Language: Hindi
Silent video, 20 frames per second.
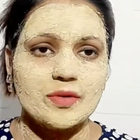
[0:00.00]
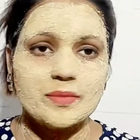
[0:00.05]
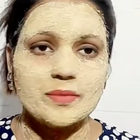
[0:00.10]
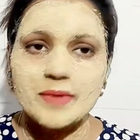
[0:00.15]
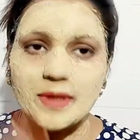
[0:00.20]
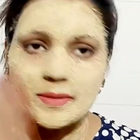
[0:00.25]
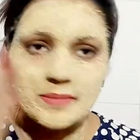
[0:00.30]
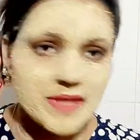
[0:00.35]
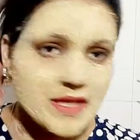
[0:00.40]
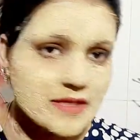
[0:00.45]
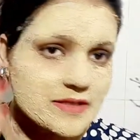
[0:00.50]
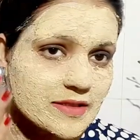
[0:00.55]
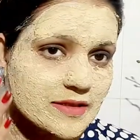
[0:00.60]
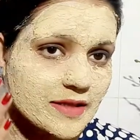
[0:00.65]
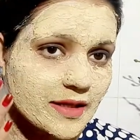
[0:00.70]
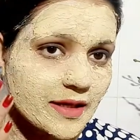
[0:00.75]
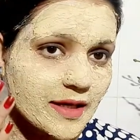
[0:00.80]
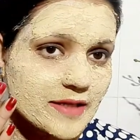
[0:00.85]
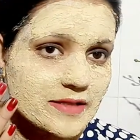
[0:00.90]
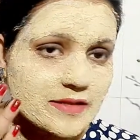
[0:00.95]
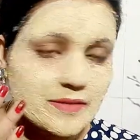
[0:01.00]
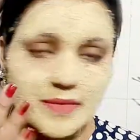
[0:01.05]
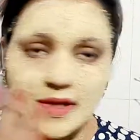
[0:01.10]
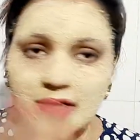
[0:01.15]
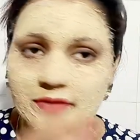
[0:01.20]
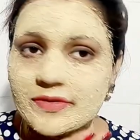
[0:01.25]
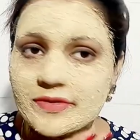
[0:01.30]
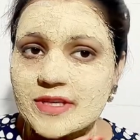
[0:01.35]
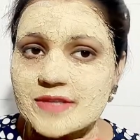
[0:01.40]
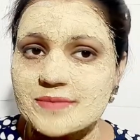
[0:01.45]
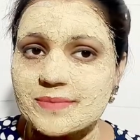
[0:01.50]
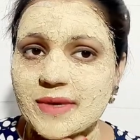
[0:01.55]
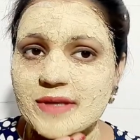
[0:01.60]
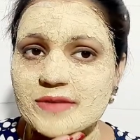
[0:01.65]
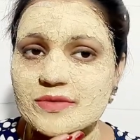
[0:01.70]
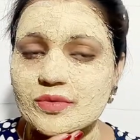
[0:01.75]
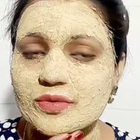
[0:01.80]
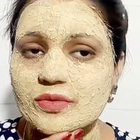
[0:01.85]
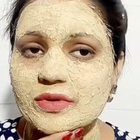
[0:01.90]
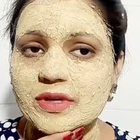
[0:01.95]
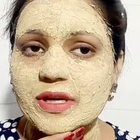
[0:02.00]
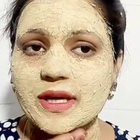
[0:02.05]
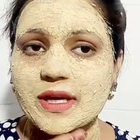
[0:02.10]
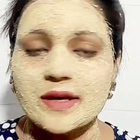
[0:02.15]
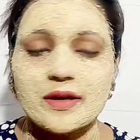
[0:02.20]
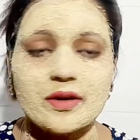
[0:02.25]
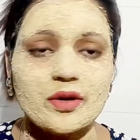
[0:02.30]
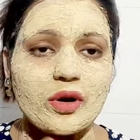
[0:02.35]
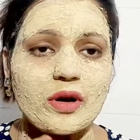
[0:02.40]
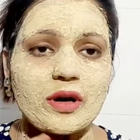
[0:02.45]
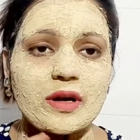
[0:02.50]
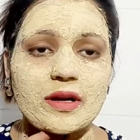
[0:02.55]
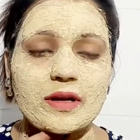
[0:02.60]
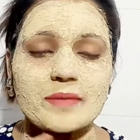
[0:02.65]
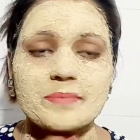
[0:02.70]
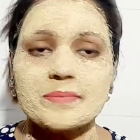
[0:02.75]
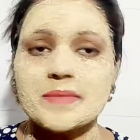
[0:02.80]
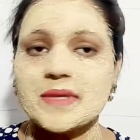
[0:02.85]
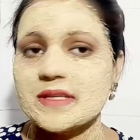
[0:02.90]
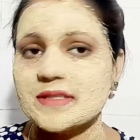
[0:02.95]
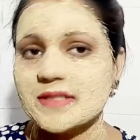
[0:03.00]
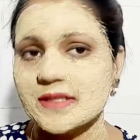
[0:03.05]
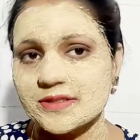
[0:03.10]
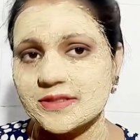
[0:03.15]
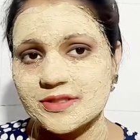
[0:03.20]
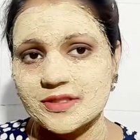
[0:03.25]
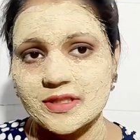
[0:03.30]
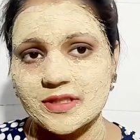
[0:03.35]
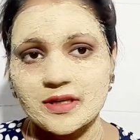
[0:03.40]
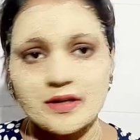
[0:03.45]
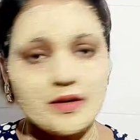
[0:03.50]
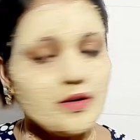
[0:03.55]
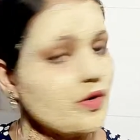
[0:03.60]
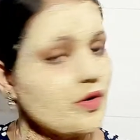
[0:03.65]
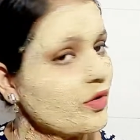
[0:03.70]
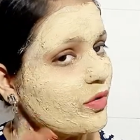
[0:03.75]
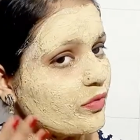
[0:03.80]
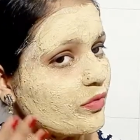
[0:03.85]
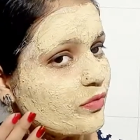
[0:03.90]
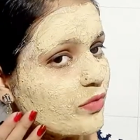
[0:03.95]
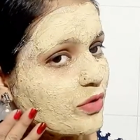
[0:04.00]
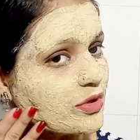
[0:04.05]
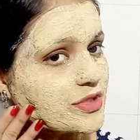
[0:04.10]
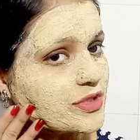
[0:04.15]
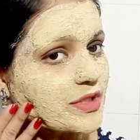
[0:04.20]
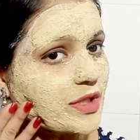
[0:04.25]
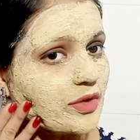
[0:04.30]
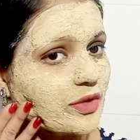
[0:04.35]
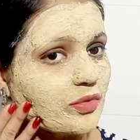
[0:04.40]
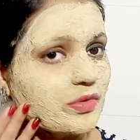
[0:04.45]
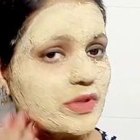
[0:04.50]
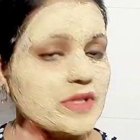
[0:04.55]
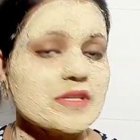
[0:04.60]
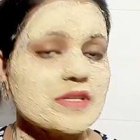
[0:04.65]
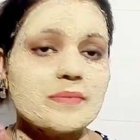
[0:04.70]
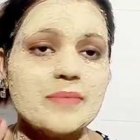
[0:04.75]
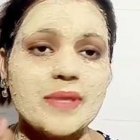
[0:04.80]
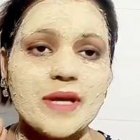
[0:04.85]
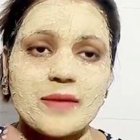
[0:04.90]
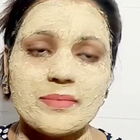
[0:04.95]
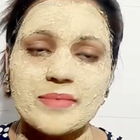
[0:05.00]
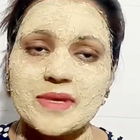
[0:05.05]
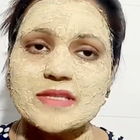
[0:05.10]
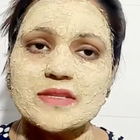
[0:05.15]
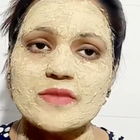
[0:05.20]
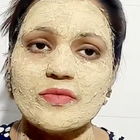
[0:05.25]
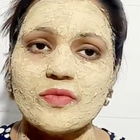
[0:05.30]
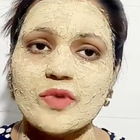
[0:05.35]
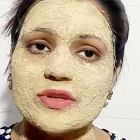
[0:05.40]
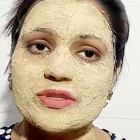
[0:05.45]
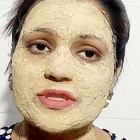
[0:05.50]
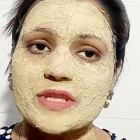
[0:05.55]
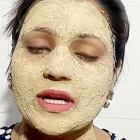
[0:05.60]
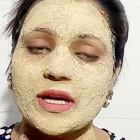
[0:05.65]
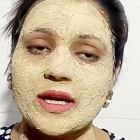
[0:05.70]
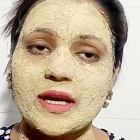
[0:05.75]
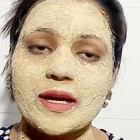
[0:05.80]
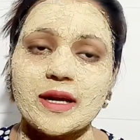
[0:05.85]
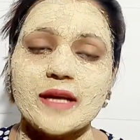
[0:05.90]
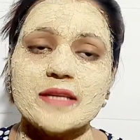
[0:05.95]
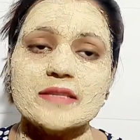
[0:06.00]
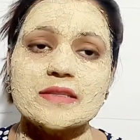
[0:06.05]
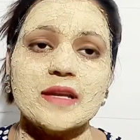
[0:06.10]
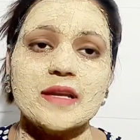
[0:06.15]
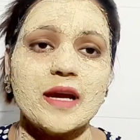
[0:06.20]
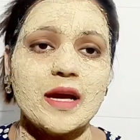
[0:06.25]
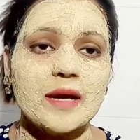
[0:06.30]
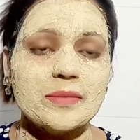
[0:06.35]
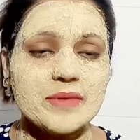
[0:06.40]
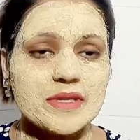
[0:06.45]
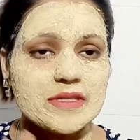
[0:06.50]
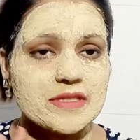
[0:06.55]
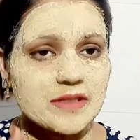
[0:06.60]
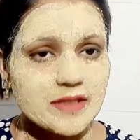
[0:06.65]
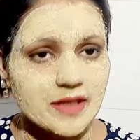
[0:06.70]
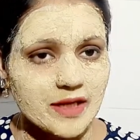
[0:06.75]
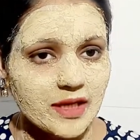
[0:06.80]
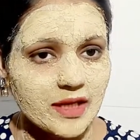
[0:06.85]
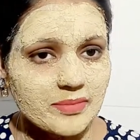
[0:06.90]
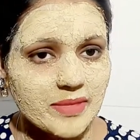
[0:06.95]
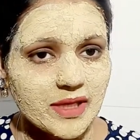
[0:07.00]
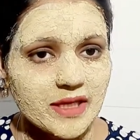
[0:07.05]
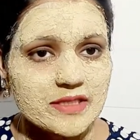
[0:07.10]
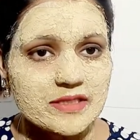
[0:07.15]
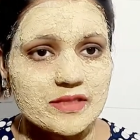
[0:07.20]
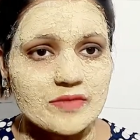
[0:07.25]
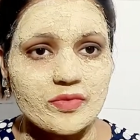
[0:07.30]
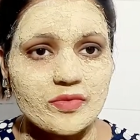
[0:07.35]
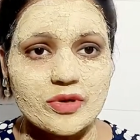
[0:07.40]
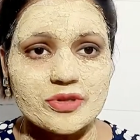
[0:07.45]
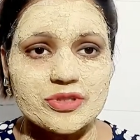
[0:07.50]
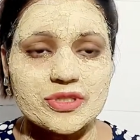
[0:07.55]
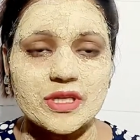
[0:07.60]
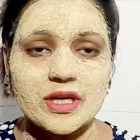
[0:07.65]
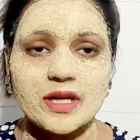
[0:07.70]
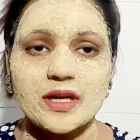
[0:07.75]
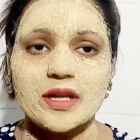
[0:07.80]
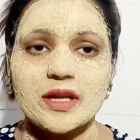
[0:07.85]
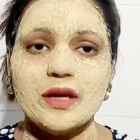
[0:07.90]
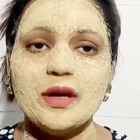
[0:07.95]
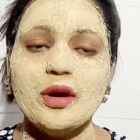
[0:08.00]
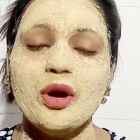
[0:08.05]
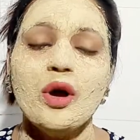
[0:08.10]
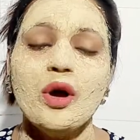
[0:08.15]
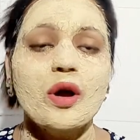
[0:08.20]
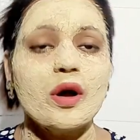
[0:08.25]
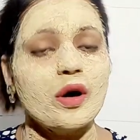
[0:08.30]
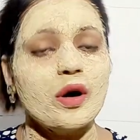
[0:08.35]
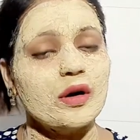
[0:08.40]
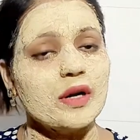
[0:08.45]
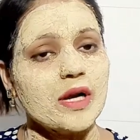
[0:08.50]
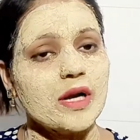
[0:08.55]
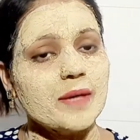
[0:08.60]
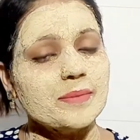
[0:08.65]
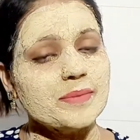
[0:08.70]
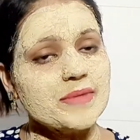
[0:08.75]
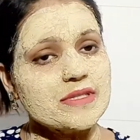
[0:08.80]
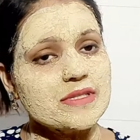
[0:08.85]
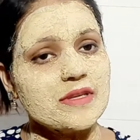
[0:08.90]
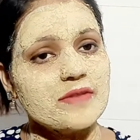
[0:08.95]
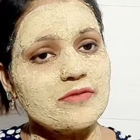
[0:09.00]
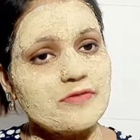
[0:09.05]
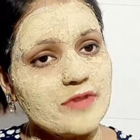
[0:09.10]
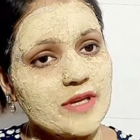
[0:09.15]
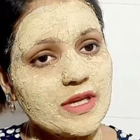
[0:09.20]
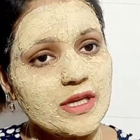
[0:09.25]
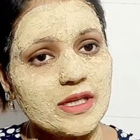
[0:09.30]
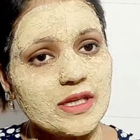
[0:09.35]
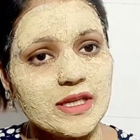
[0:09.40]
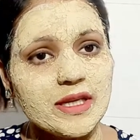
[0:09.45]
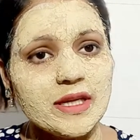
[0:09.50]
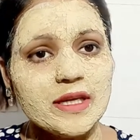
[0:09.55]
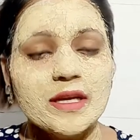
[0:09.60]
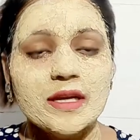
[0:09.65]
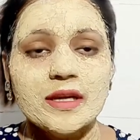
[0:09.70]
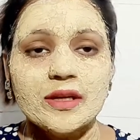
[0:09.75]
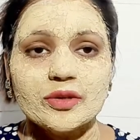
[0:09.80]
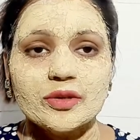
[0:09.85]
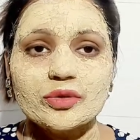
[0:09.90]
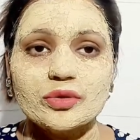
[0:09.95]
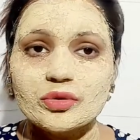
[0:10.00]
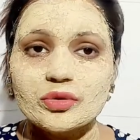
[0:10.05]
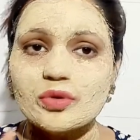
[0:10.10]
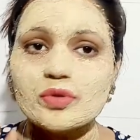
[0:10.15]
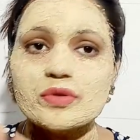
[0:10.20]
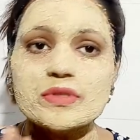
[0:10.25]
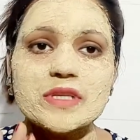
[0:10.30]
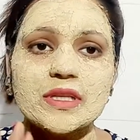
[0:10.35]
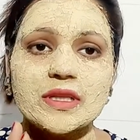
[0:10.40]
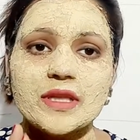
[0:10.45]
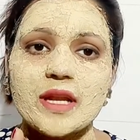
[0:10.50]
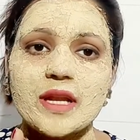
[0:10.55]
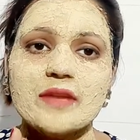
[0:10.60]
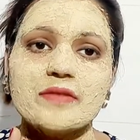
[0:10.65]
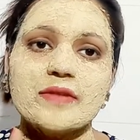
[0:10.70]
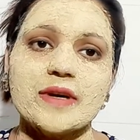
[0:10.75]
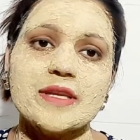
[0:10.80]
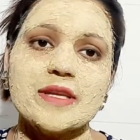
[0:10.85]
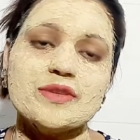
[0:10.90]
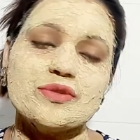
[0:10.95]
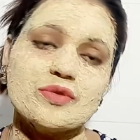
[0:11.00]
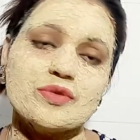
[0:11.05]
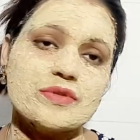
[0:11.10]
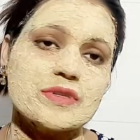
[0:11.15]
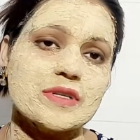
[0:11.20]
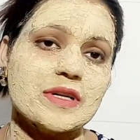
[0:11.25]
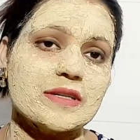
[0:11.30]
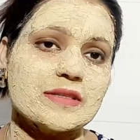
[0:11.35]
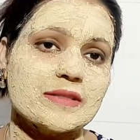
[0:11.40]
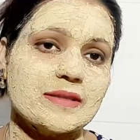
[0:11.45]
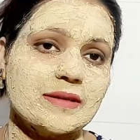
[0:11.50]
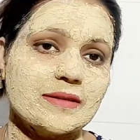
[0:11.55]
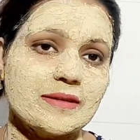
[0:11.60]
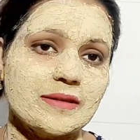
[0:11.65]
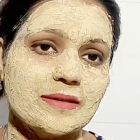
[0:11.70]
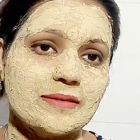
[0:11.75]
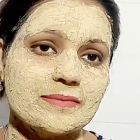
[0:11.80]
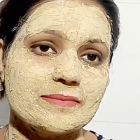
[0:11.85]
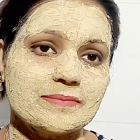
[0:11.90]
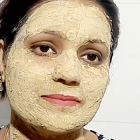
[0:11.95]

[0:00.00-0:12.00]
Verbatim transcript: अभी आप देख सकते हैं गाइस हमारा फेस पैक सूख गया है और अब मैं इसे अच्छी तरह वॉश कर लूंगी जब भी आपने इसे वॉश करना है गाइस ना आपने इसे ठंडे पानी से वॉश करना है और आप इसे वीकली दो से तीन बार यूज कर सकते हैं